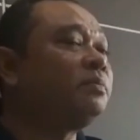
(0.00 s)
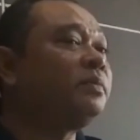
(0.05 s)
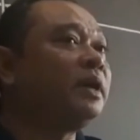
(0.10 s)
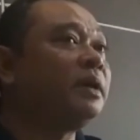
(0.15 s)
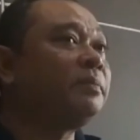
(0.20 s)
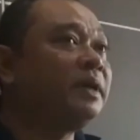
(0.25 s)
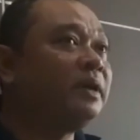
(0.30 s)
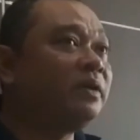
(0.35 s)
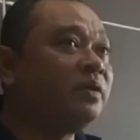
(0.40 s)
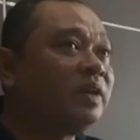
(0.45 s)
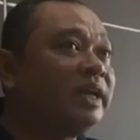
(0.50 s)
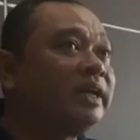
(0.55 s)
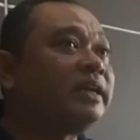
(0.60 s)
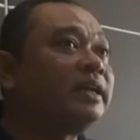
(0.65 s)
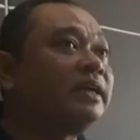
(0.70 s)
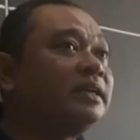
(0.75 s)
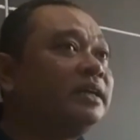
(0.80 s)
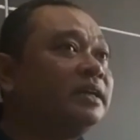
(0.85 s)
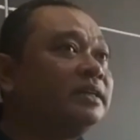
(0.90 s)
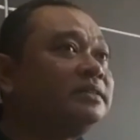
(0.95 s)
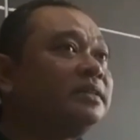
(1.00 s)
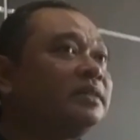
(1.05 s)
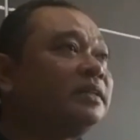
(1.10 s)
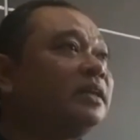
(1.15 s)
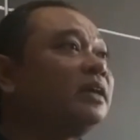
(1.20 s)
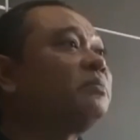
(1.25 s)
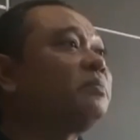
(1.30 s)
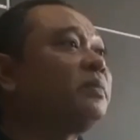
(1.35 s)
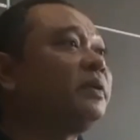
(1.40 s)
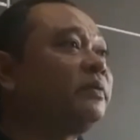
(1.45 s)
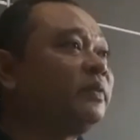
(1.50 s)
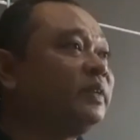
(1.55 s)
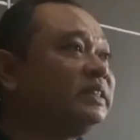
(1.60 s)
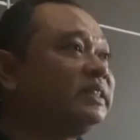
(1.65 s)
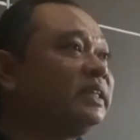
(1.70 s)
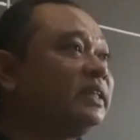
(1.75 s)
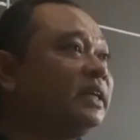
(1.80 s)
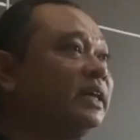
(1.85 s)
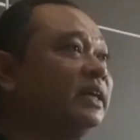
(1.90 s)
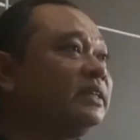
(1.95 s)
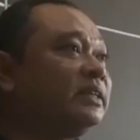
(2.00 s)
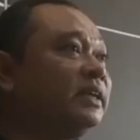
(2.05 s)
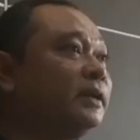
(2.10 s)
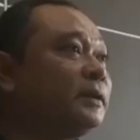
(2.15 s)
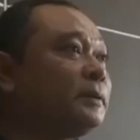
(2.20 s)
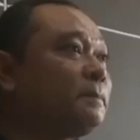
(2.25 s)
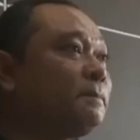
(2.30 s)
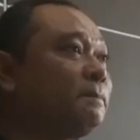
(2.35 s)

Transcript: apa olahraga serta kepariwisataannya.